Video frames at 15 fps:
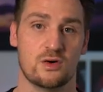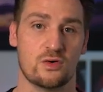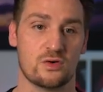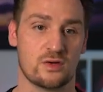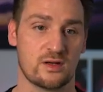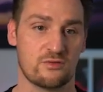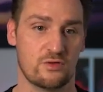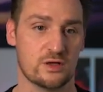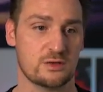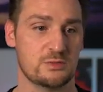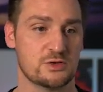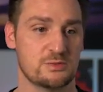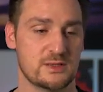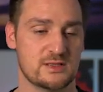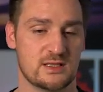und wollte
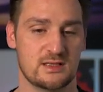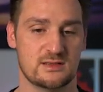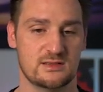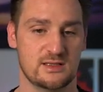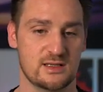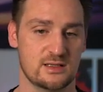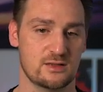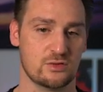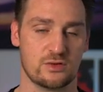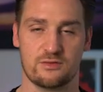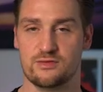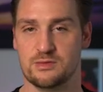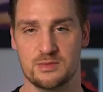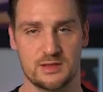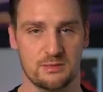mich spezialisieren
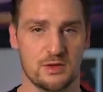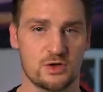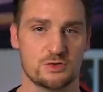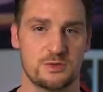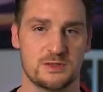oder will mich immer noch